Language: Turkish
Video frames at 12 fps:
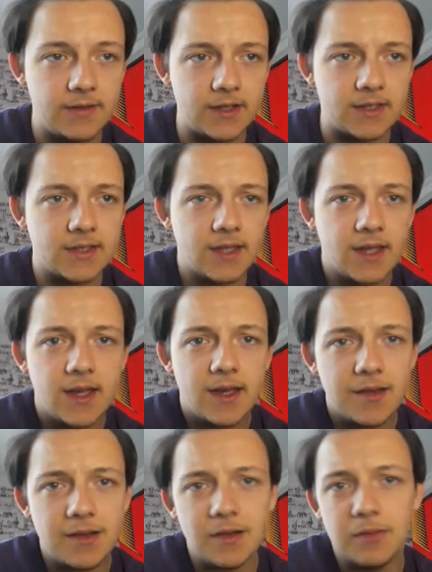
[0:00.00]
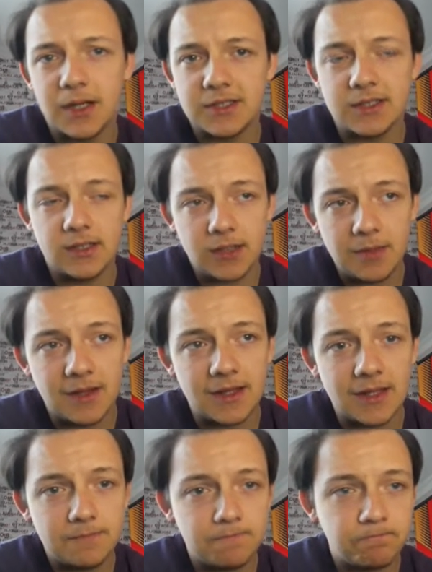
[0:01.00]
Evet. E, Marsilya'yı tebrik
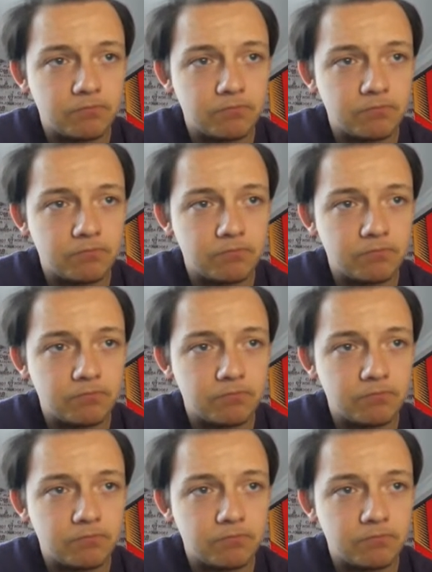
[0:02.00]
edelim.